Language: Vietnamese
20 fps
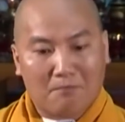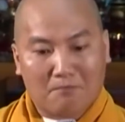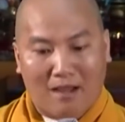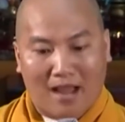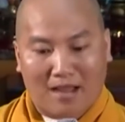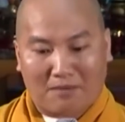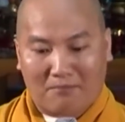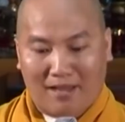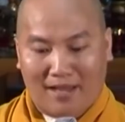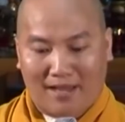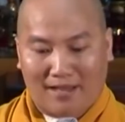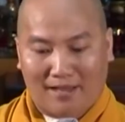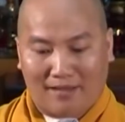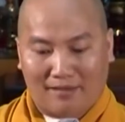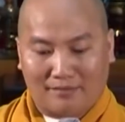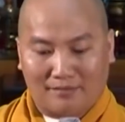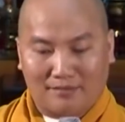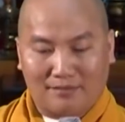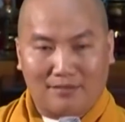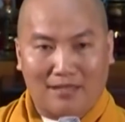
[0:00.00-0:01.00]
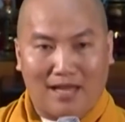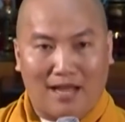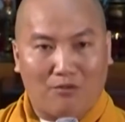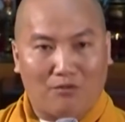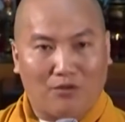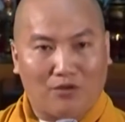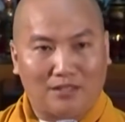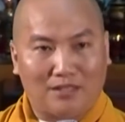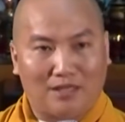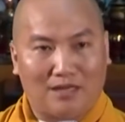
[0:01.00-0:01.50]
Bạn bè nhau
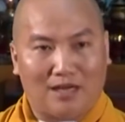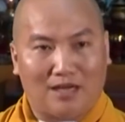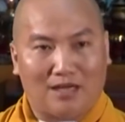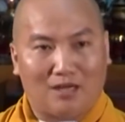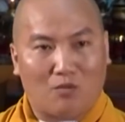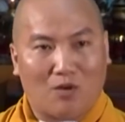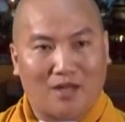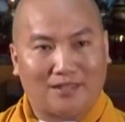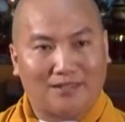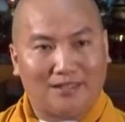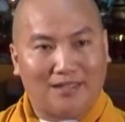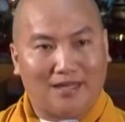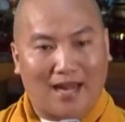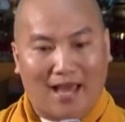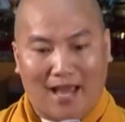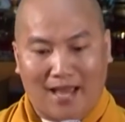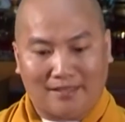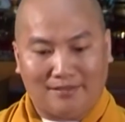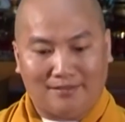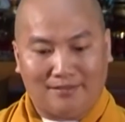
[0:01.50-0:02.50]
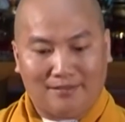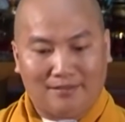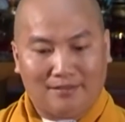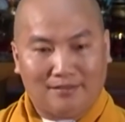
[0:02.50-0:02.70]
có những lời qua tiếng lại